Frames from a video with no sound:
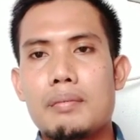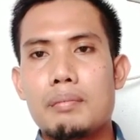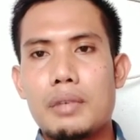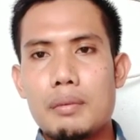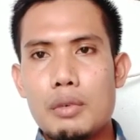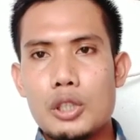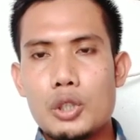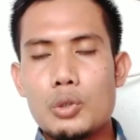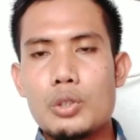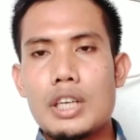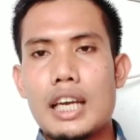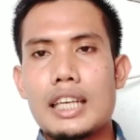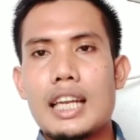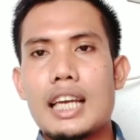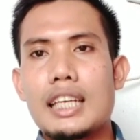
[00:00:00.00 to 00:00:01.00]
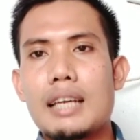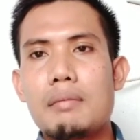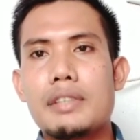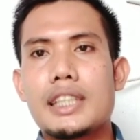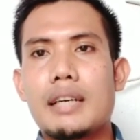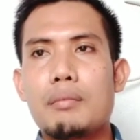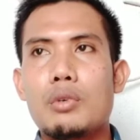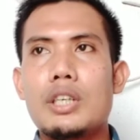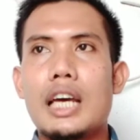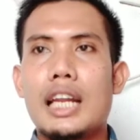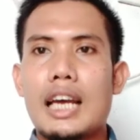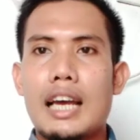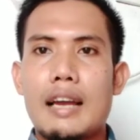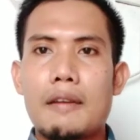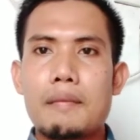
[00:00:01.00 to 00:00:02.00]
berbentuk nanah dan bercampur
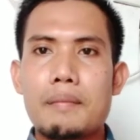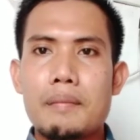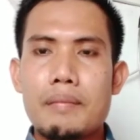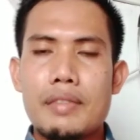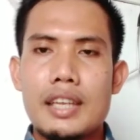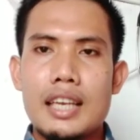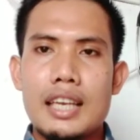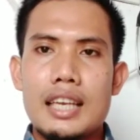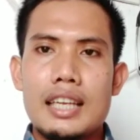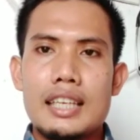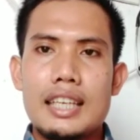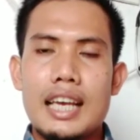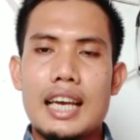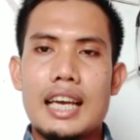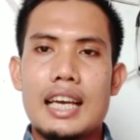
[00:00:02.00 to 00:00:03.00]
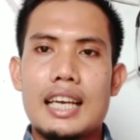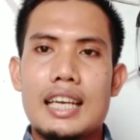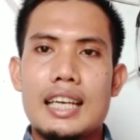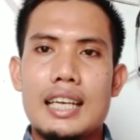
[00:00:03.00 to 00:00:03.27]
darah. Nah,